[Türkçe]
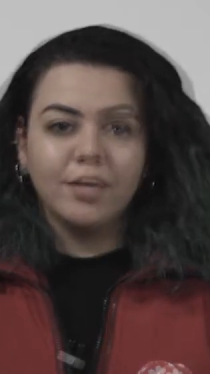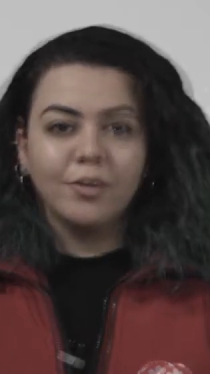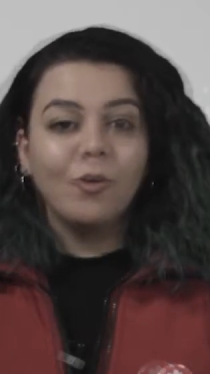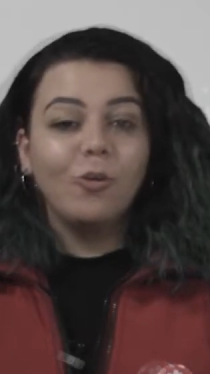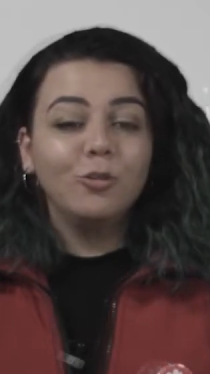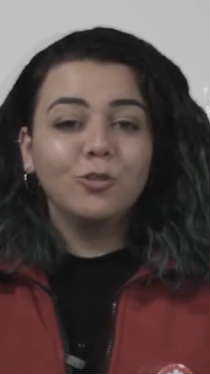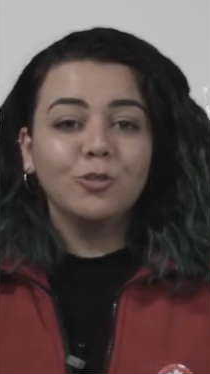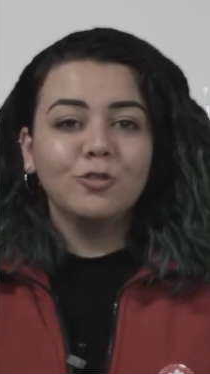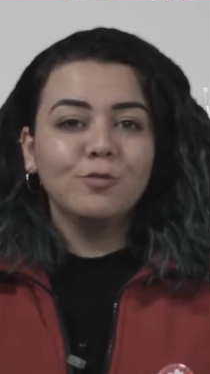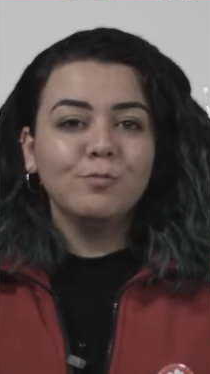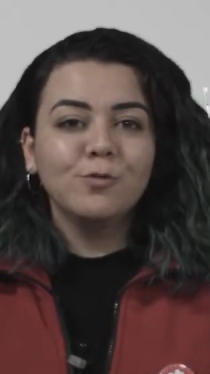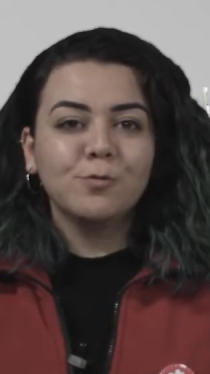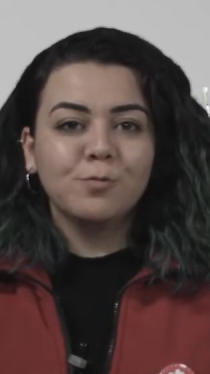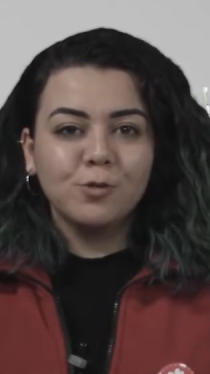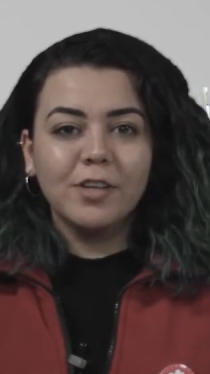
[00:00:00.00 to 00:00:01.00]

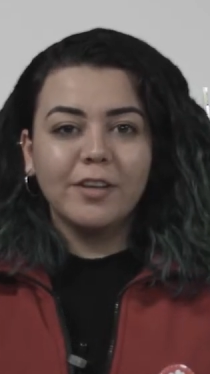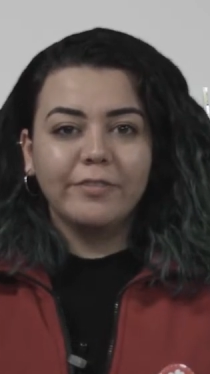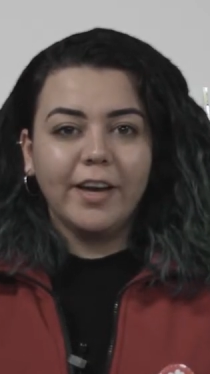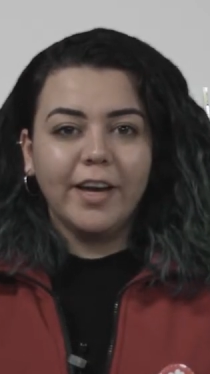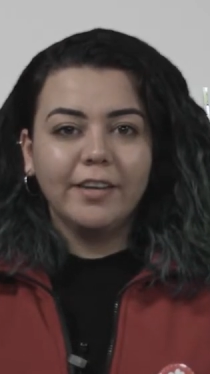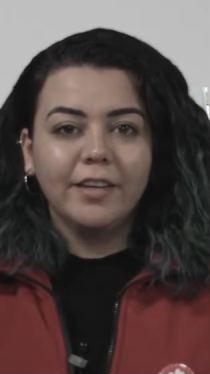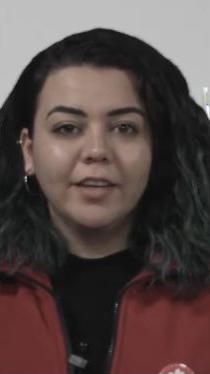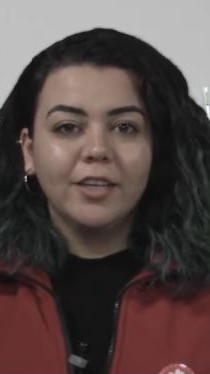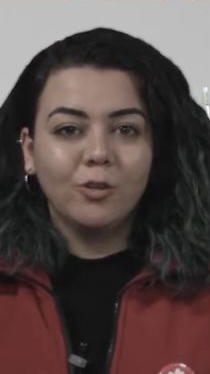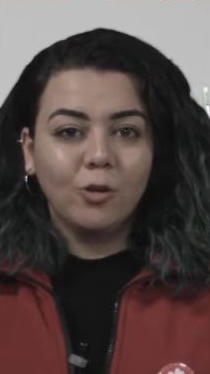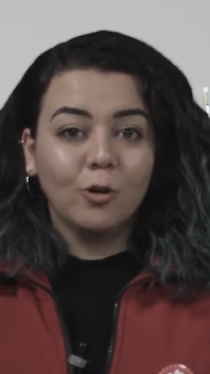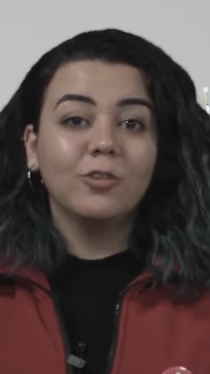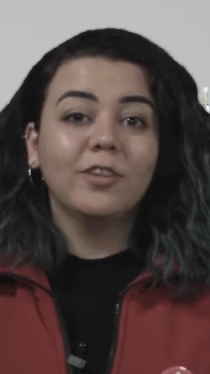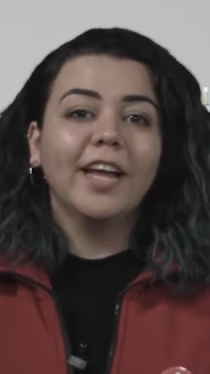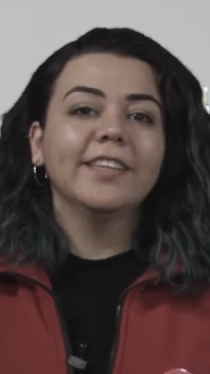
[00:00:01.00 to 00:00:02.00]
Yolculuğumuz bu sefer
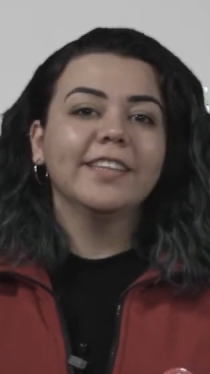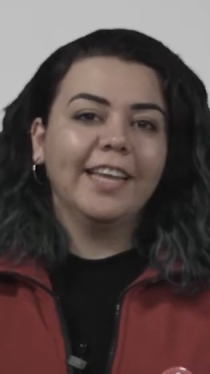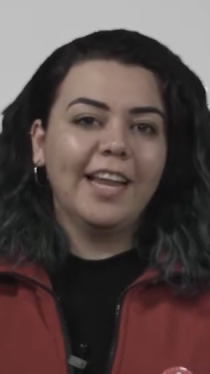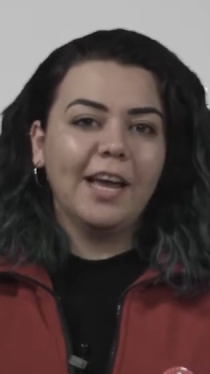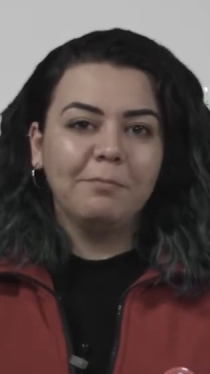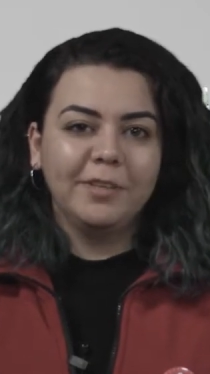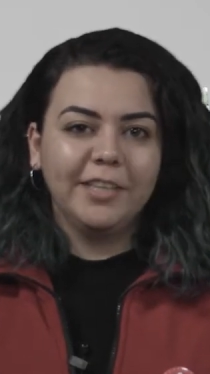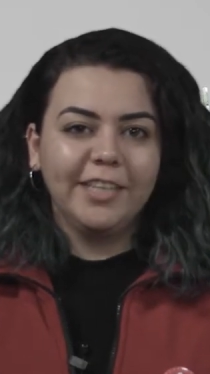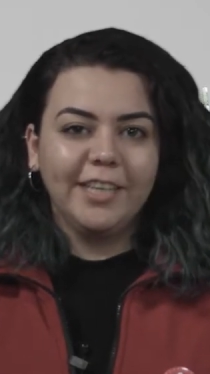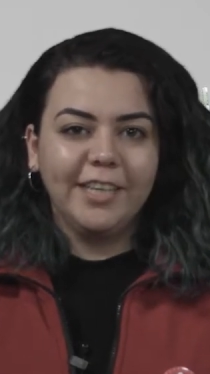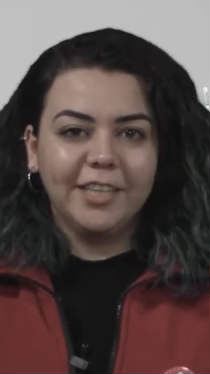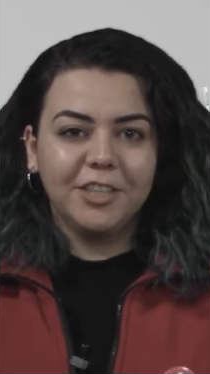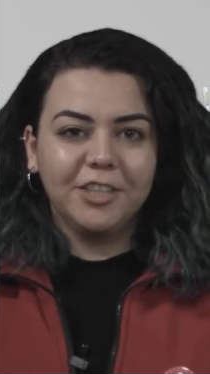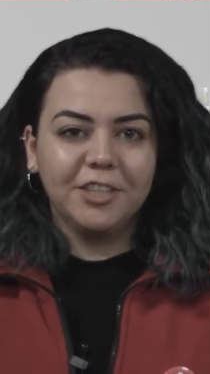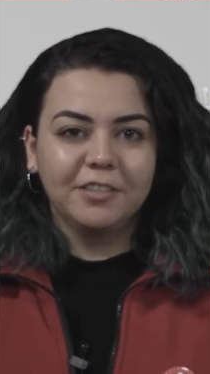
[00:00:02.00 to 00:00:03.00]
kökten gelen bir
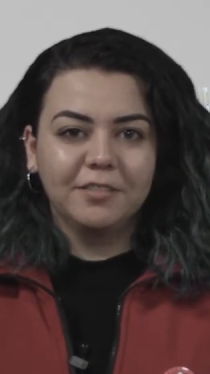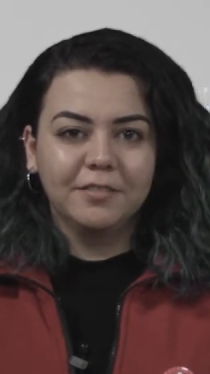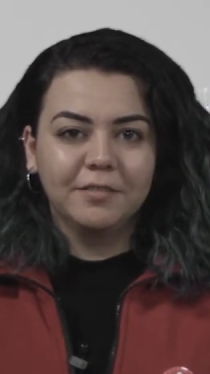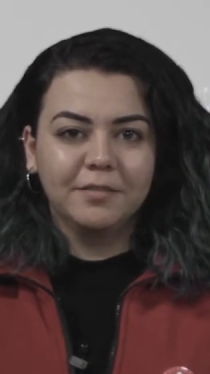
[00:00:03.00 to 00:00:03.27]
iyilik için.